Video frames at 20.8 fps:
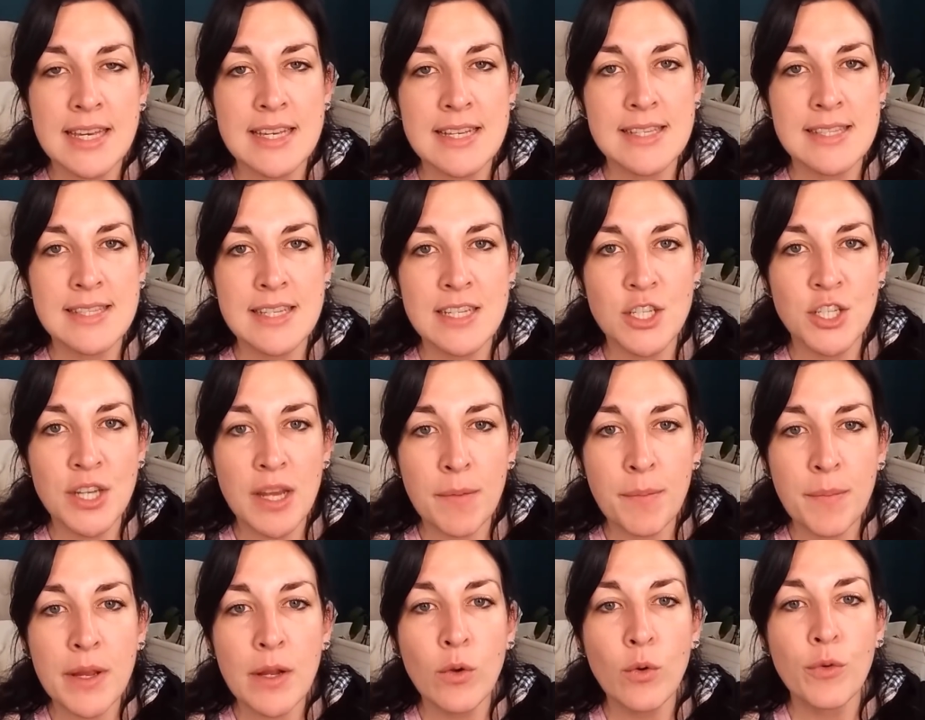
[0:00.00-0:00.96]
Et c'est
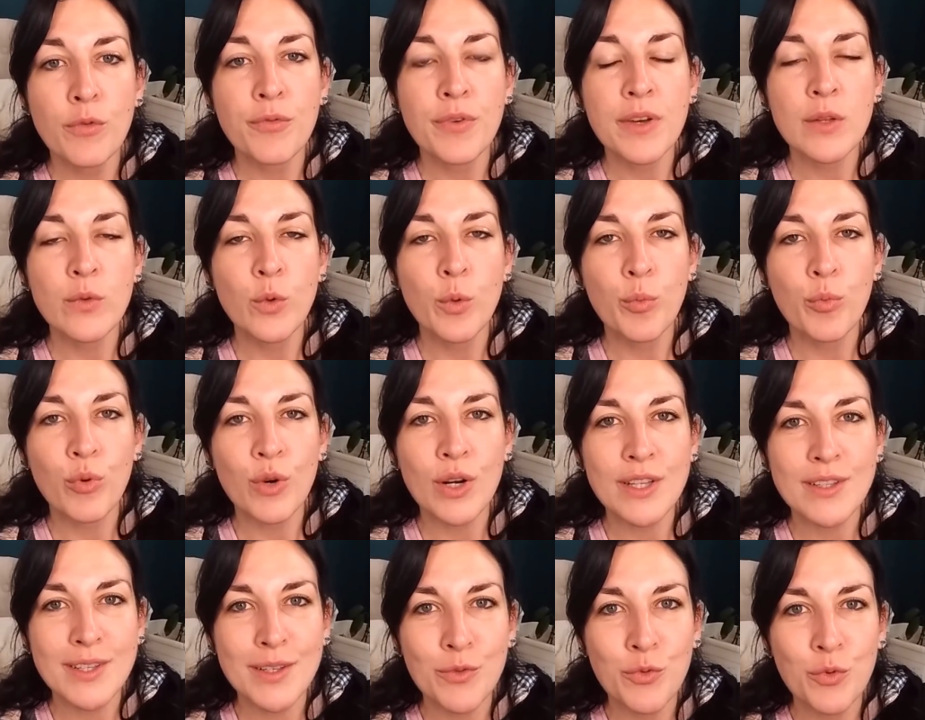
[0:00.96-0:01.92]
jamais le fait de
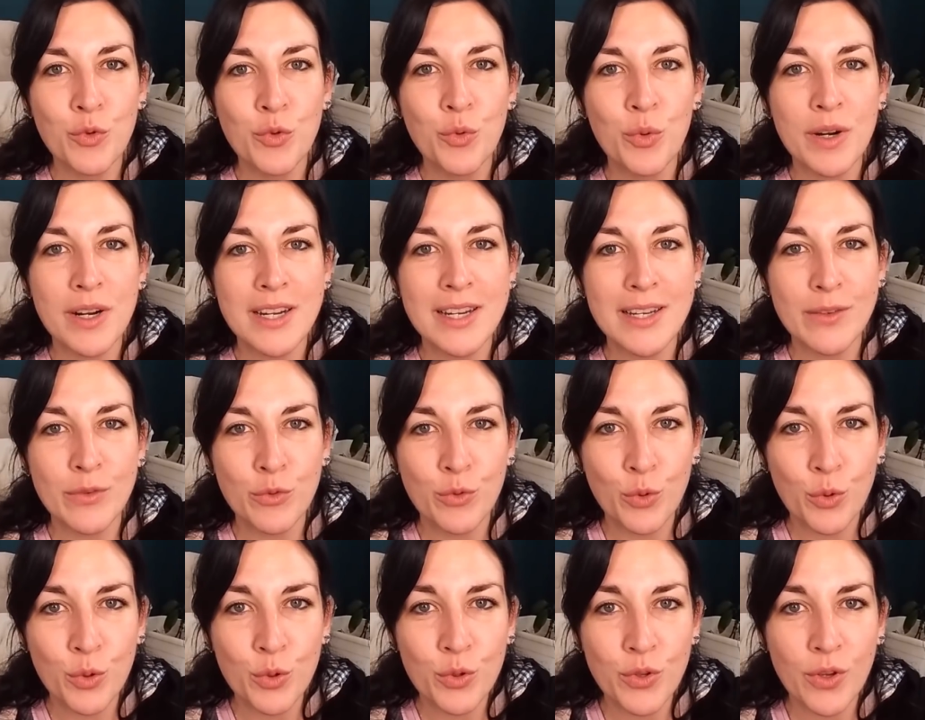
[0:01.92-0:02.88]
pointer du doigt
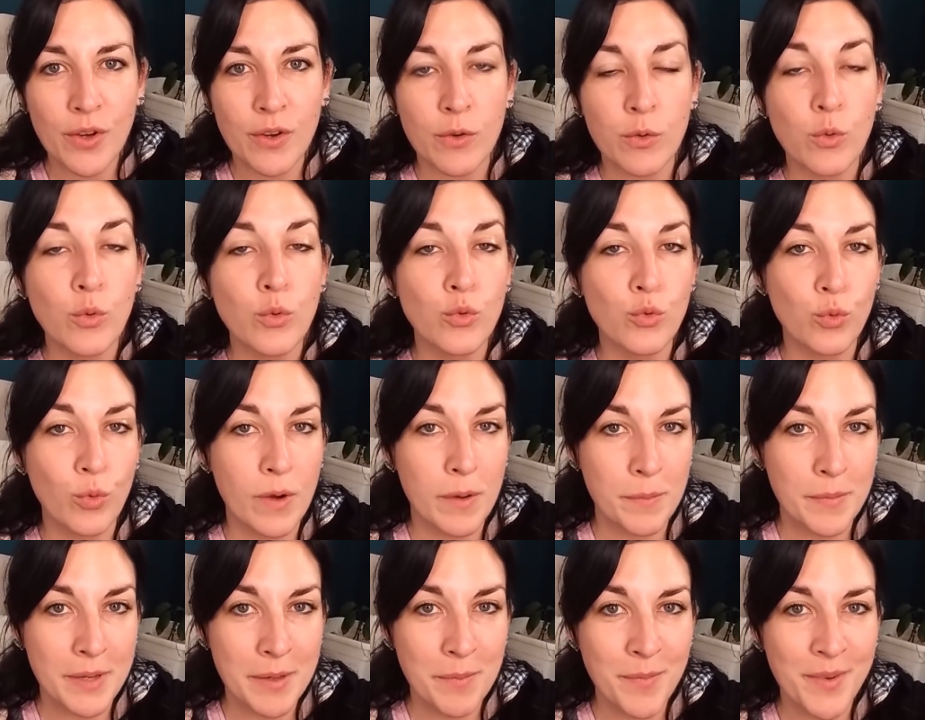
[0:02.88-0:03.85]
les autres ou
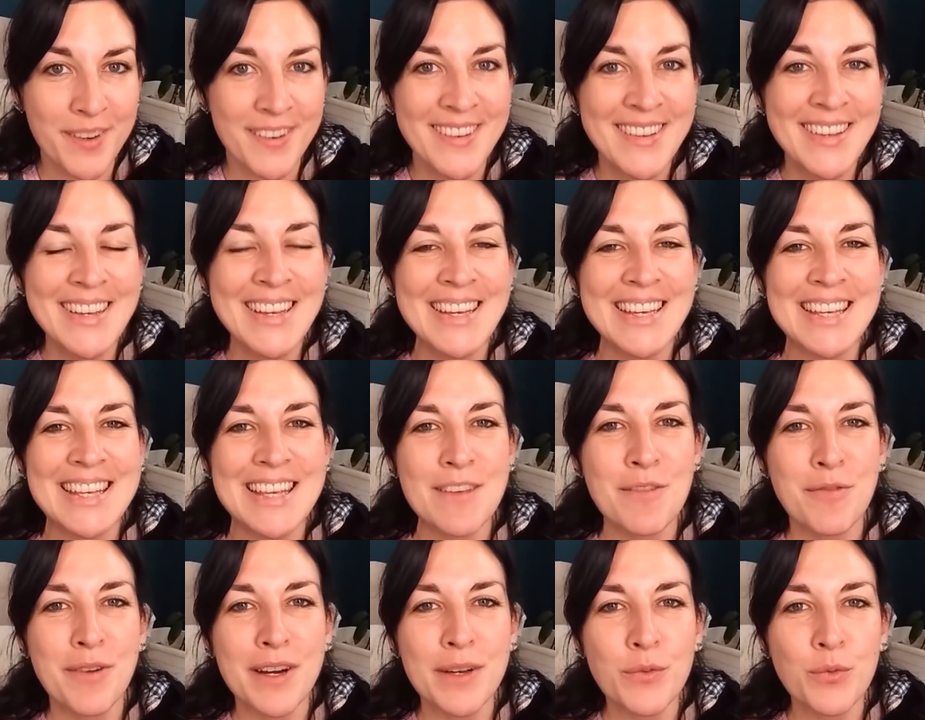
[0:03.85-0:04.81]
soi-même
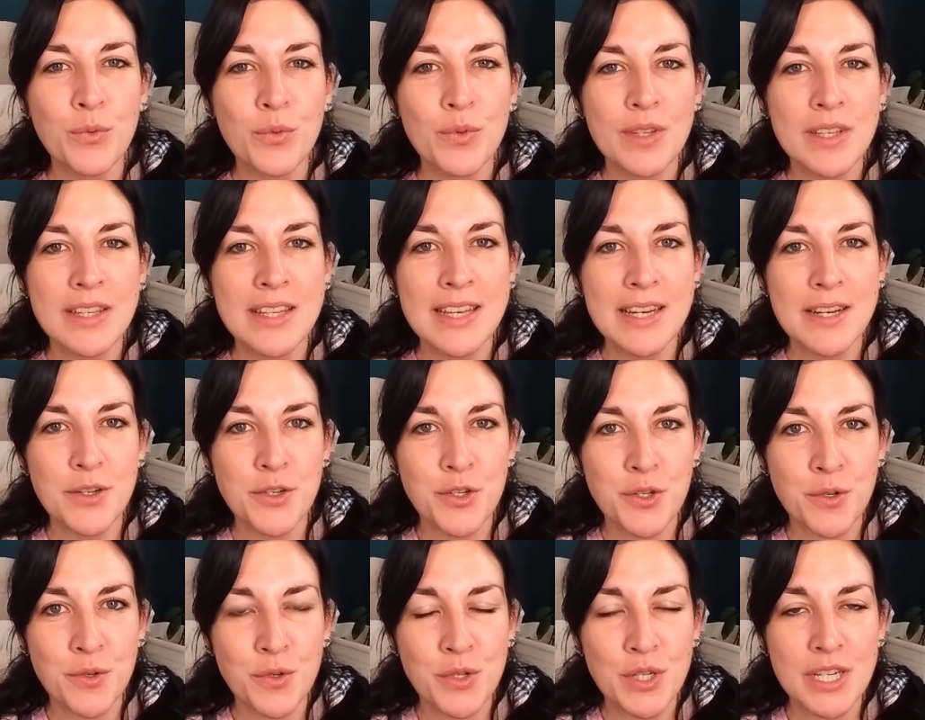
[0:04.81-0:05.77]
qui va nous aider à
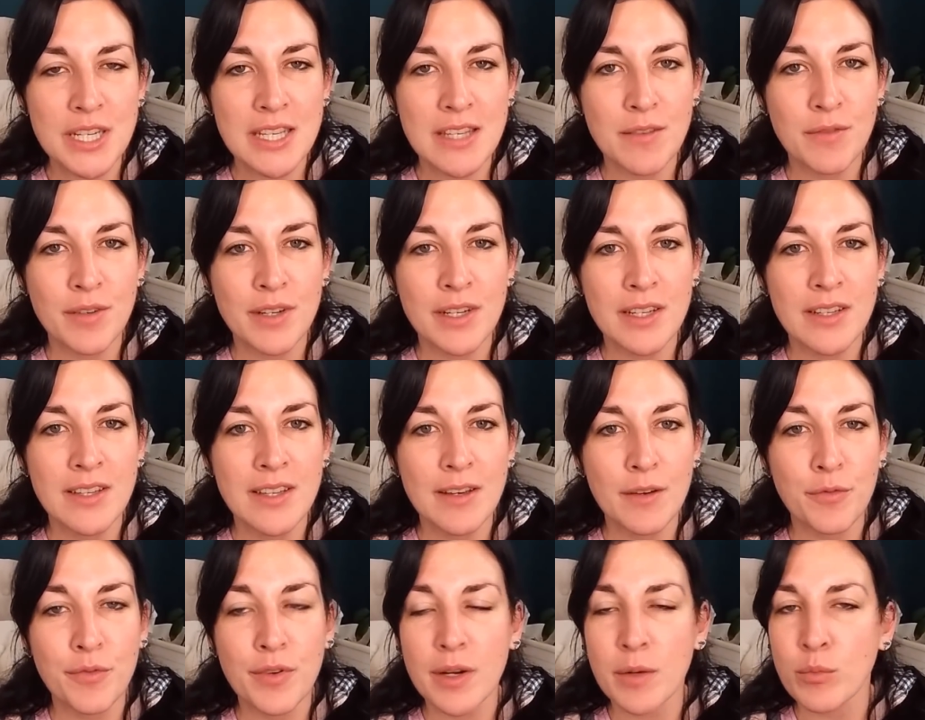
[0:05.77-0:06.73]
changer, qui va aider
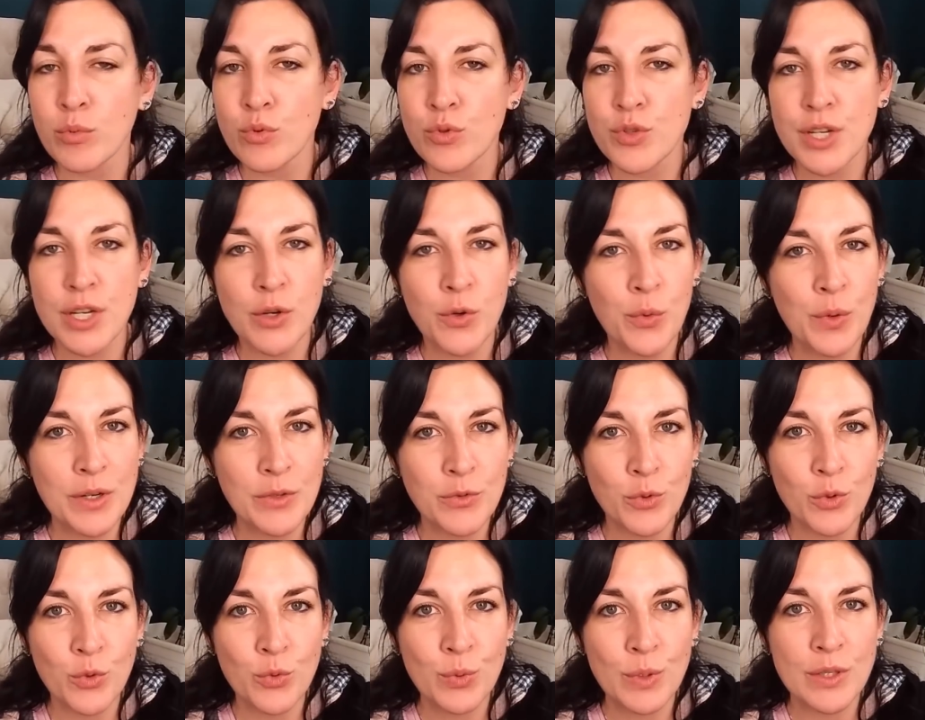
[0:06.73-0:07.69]
à faire bouger quoi que
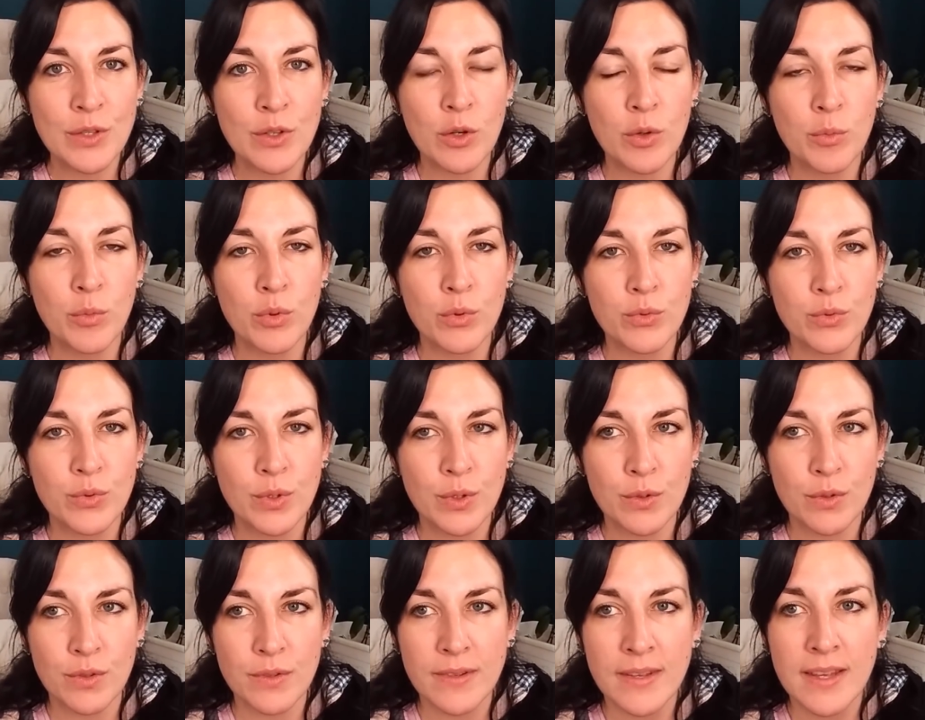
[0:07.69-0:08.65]
ce soit dans le bon
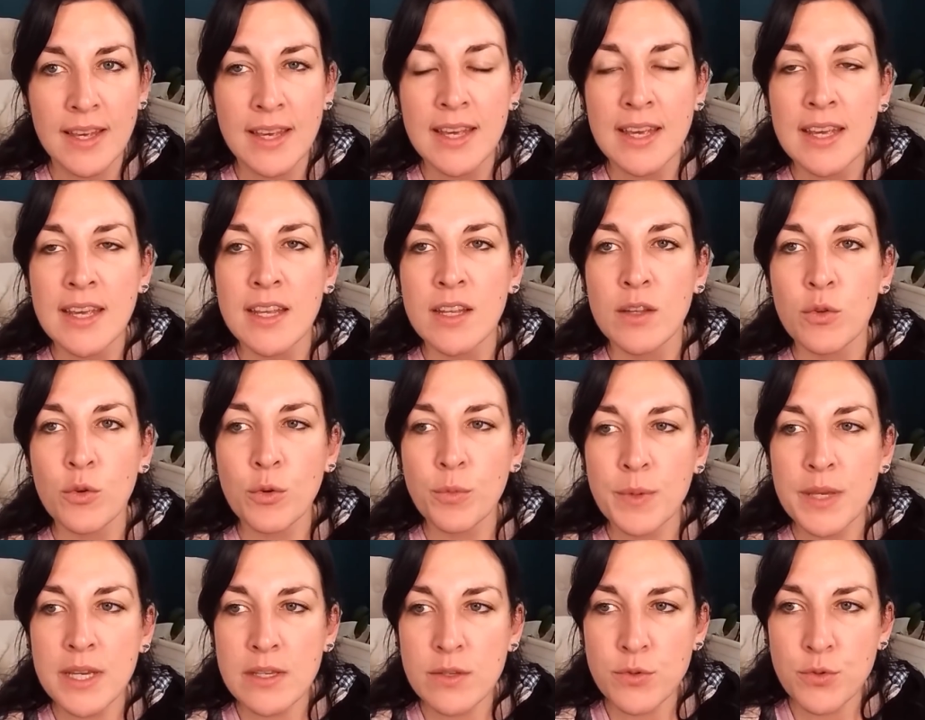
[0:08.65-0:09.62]
sens.
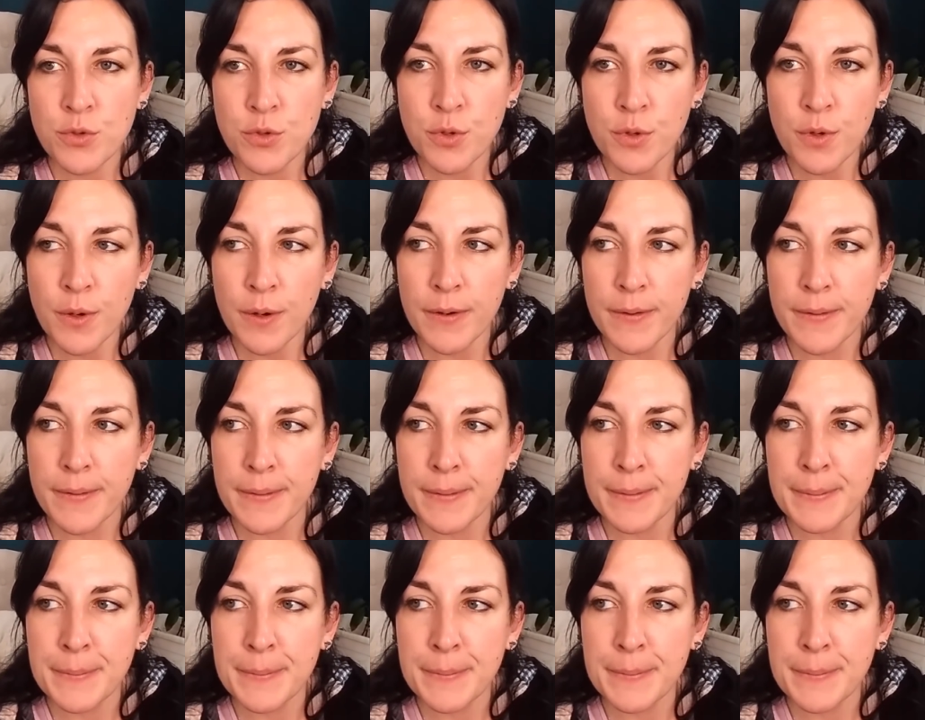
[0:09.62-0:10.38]
Donc bien sûr,